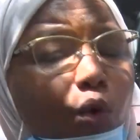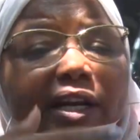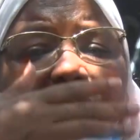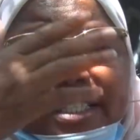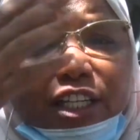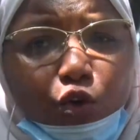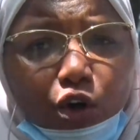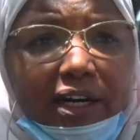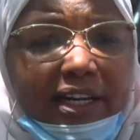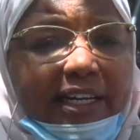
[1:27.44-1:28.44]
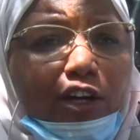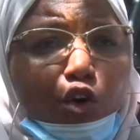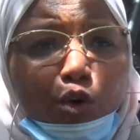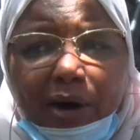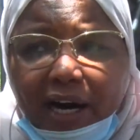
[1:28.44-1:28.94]
والناس الكل اللي
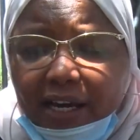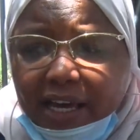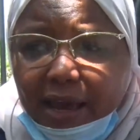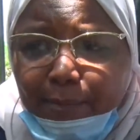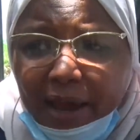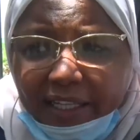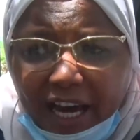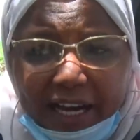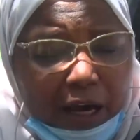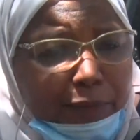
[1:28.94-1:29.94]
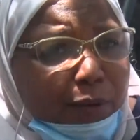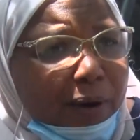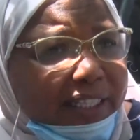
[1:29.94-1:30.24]
هما ما تعلق بهم